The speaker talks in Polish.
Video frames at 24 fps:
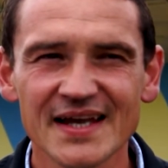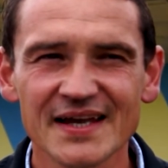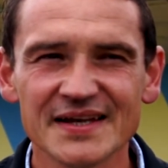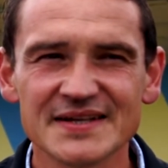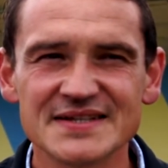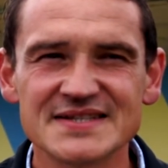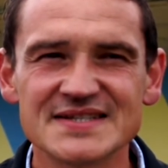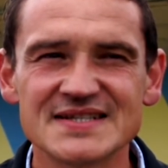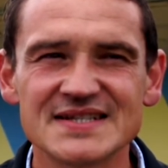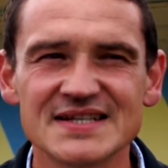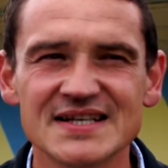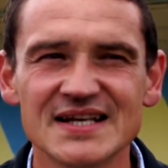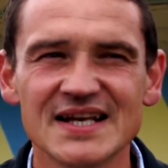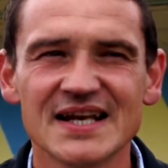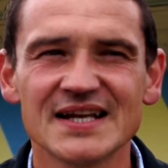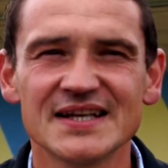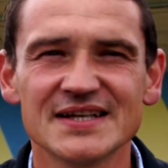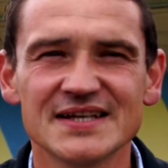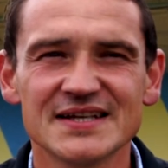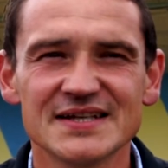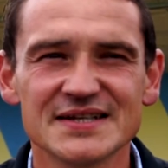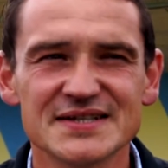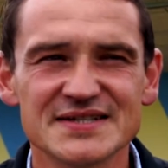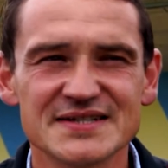z,
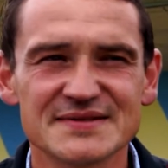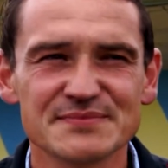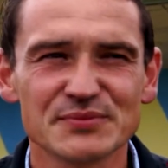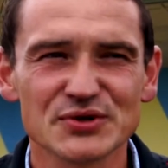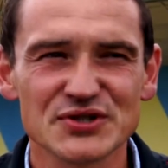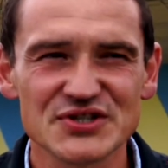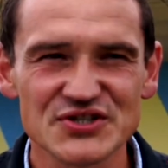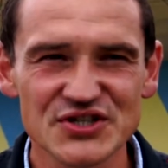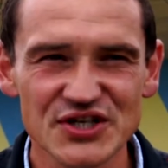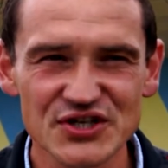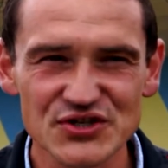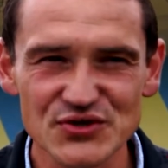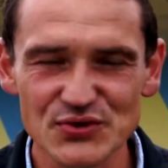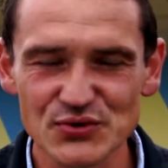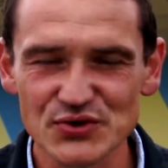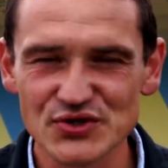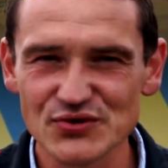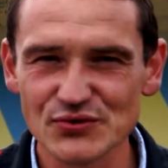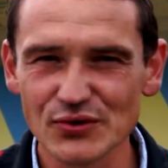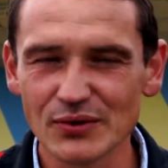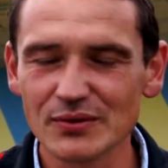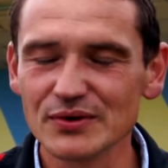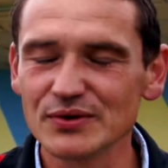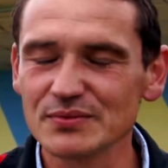z mocniejszą
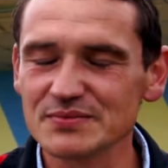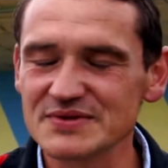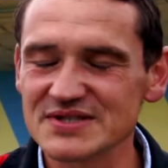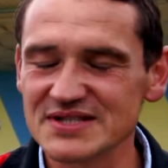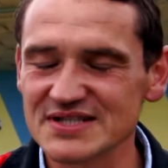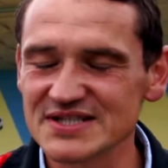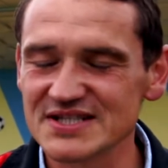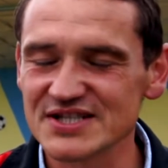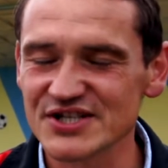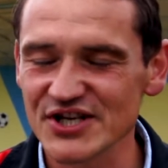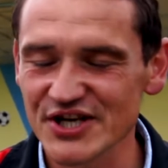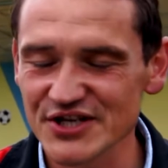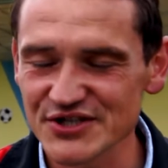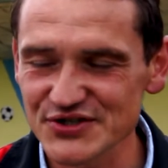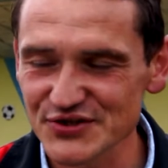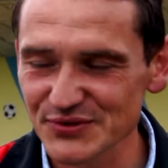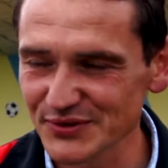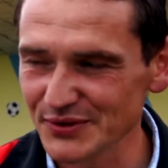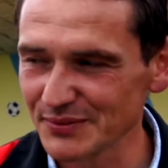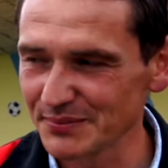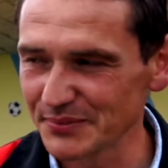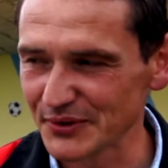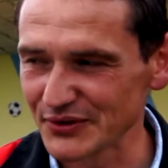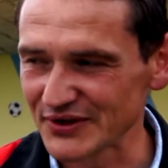siłą lub z lżejszą
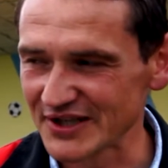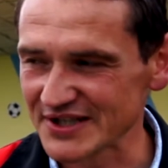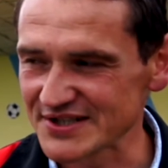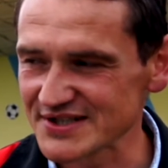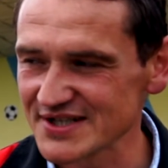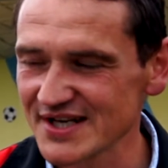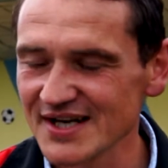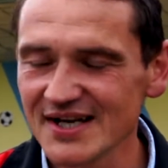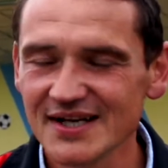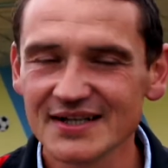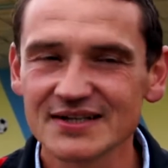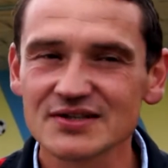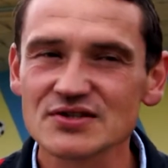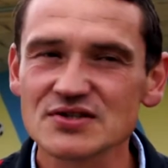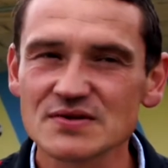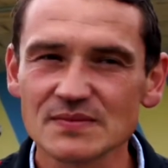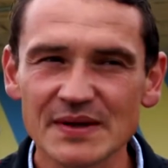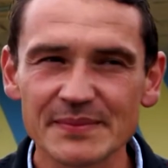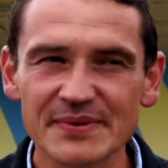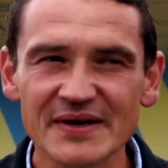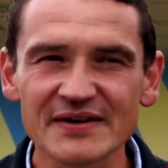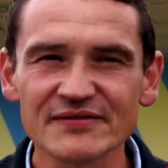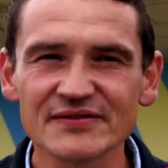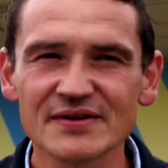ją podać. To są
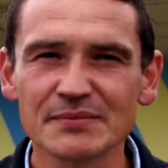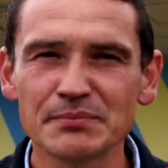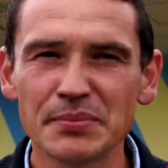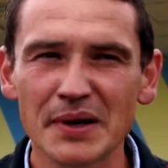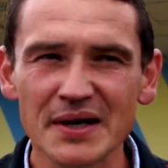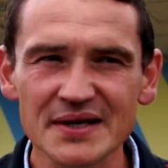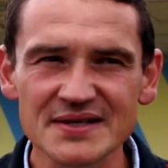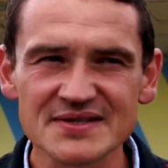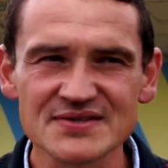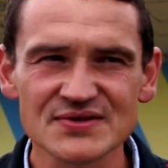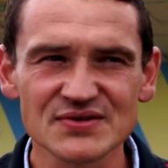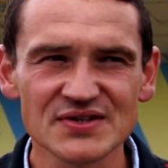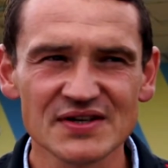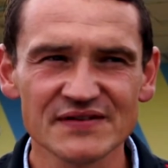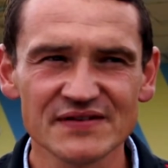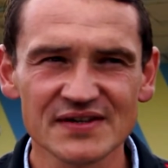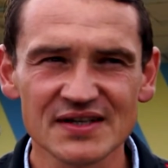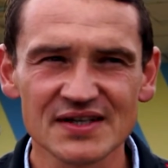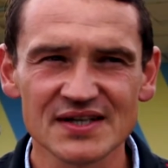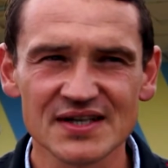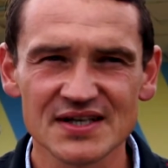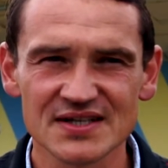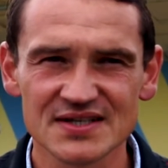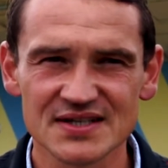naprawdę bardzo
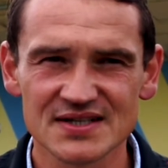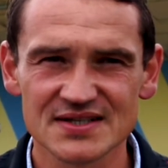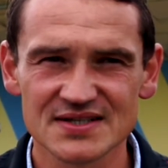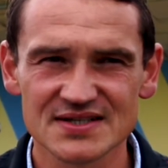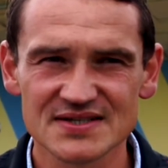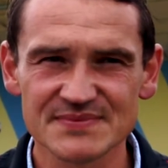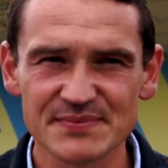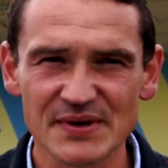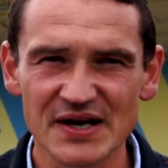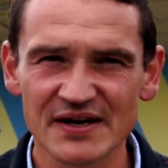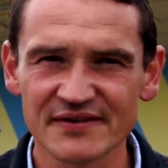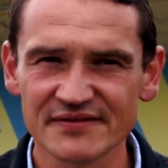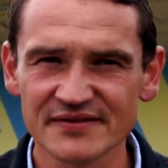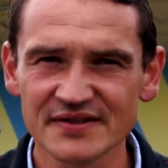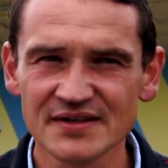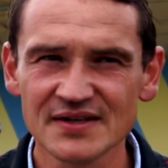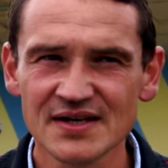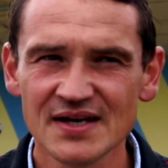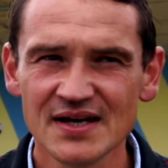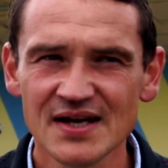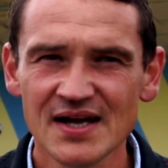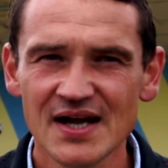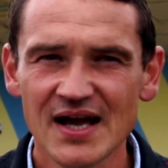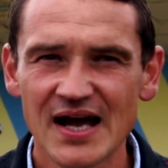niewielkie sprawy,
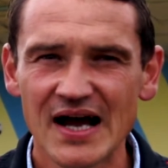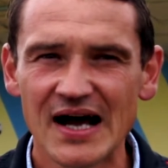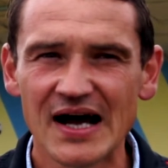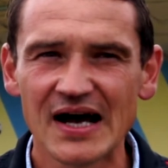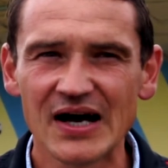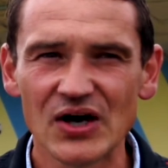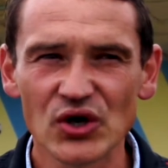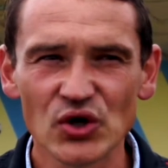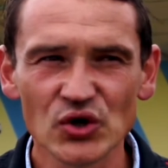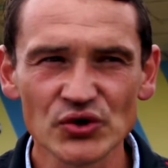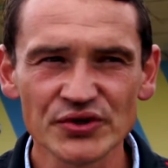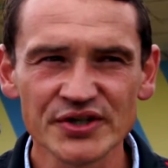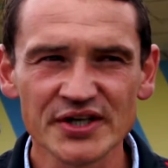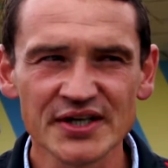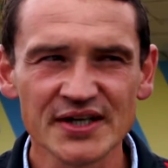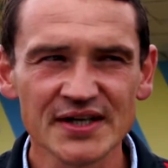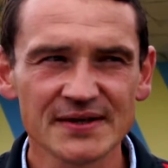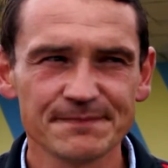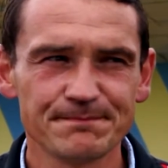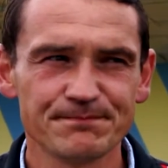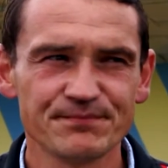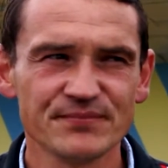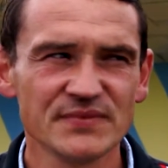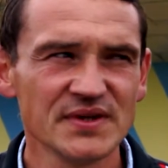a one
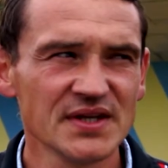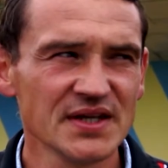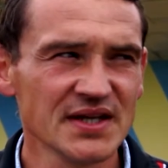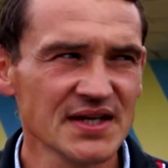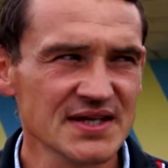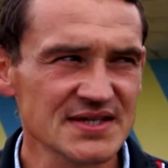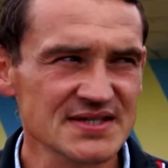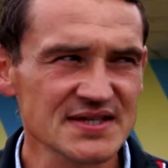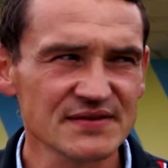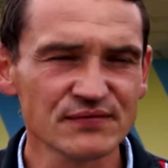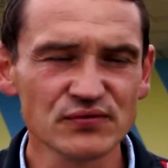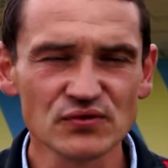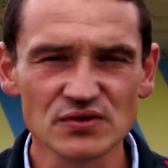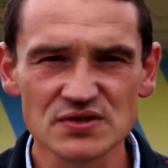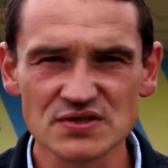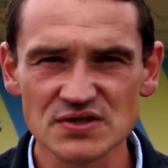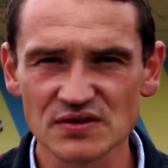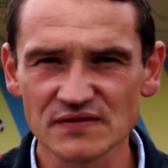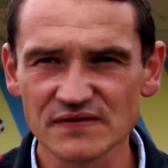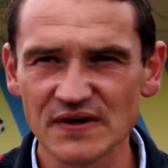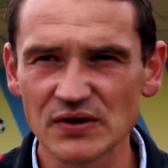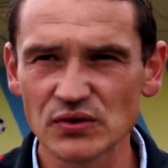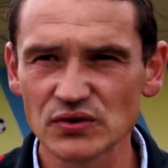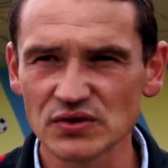nie
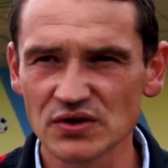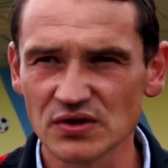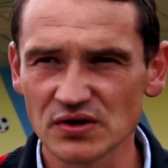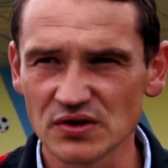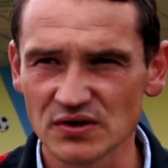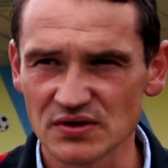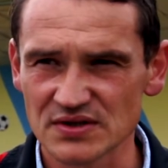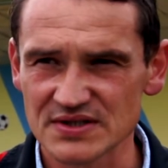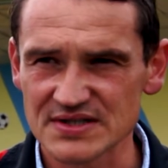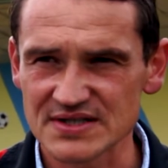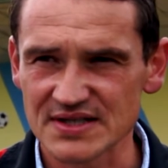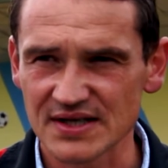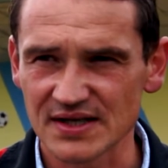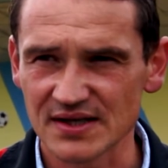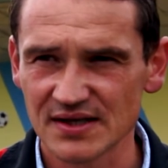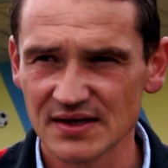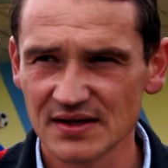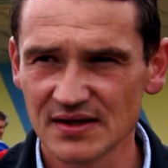zafunkcjonowały do końca.